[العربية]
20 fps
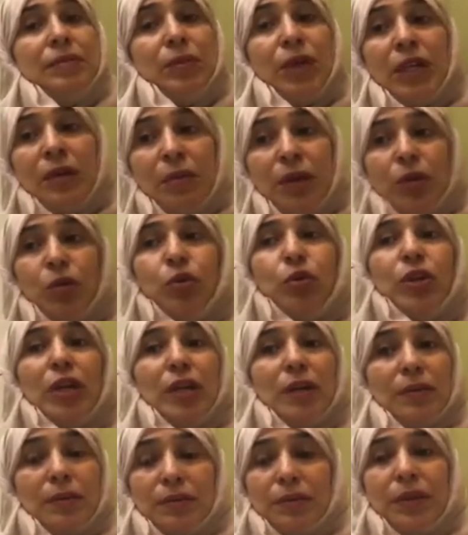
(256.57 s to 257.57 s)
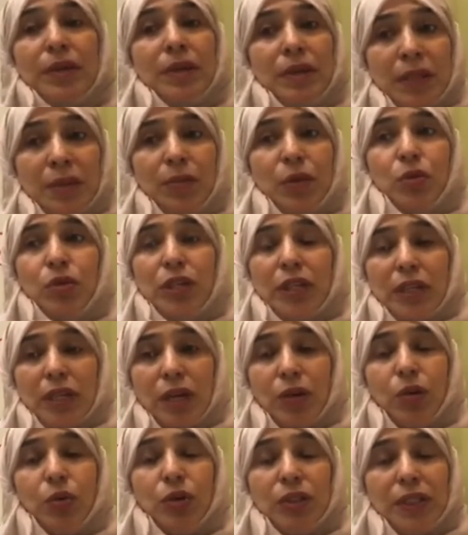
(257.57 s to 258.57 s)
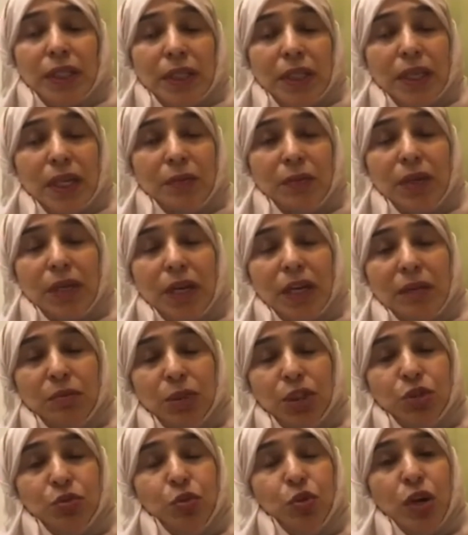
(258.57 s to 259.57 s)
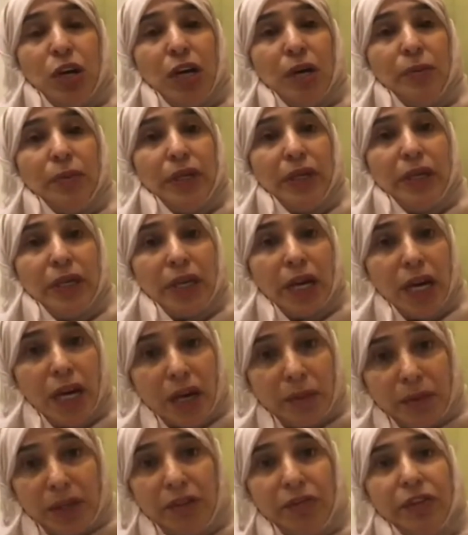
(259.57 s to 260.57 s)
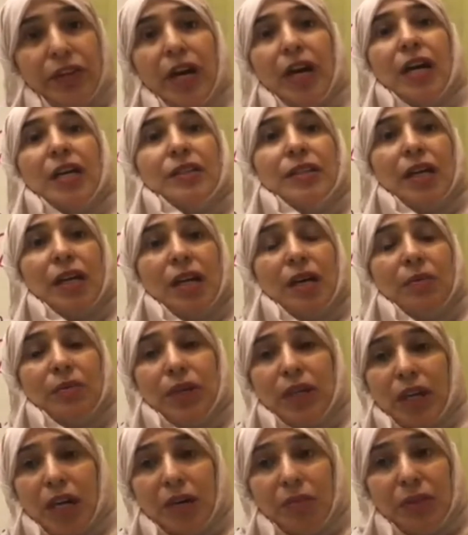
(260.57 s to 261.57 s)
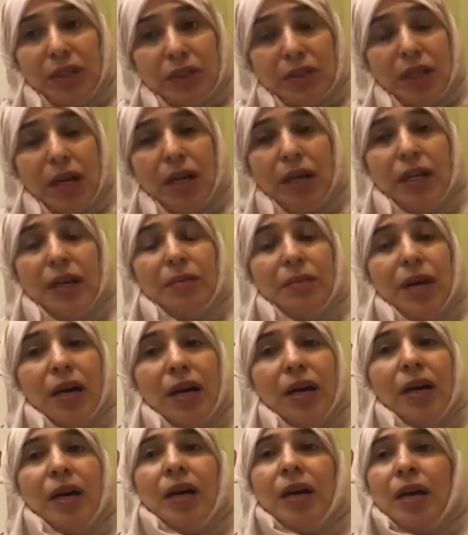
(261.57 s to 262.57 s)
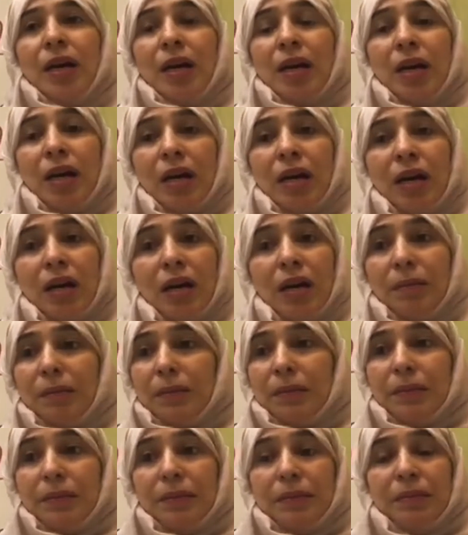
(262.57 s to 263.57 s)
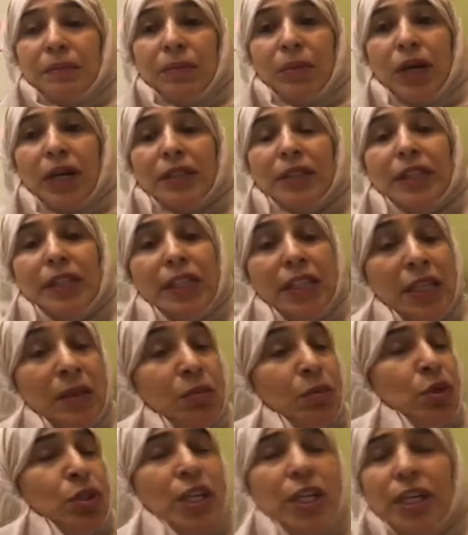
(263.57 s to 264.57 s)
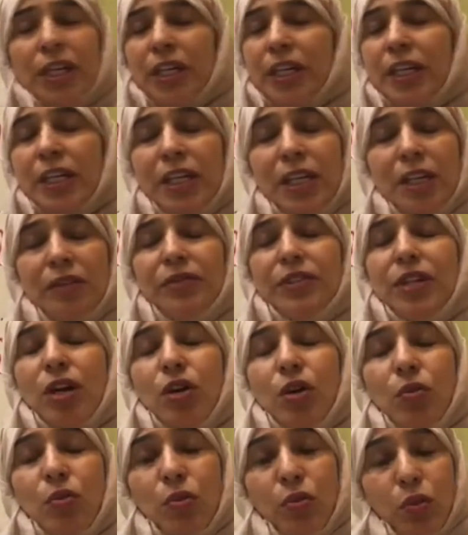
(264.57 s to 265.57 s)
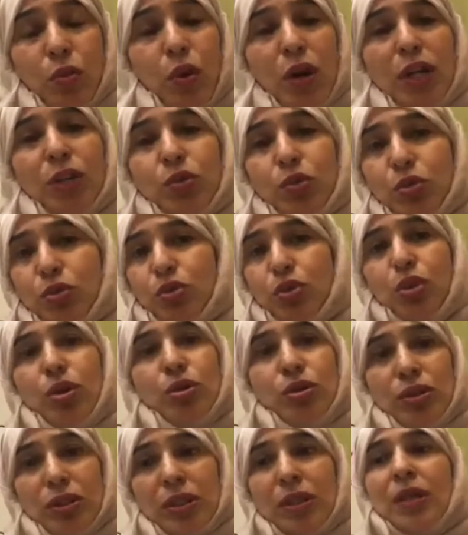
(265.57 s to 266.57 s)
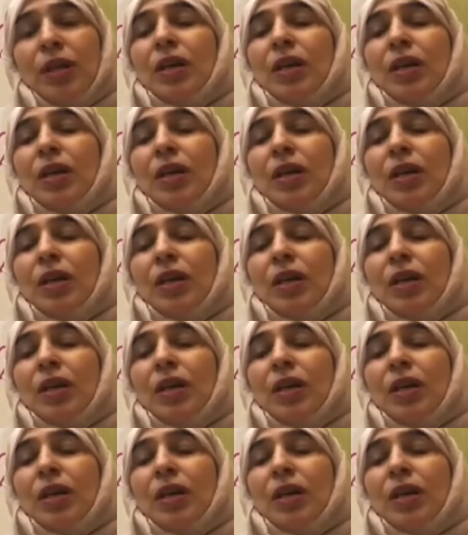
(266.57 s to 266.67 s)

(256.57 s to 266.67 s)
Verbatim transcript: ما انا بقول لك ما انا بقول لك لا قوه الا بالله المجموعه بكامل فئاتها بكامل طاقمها مغطين مسخرين نفسهم وقت وجهد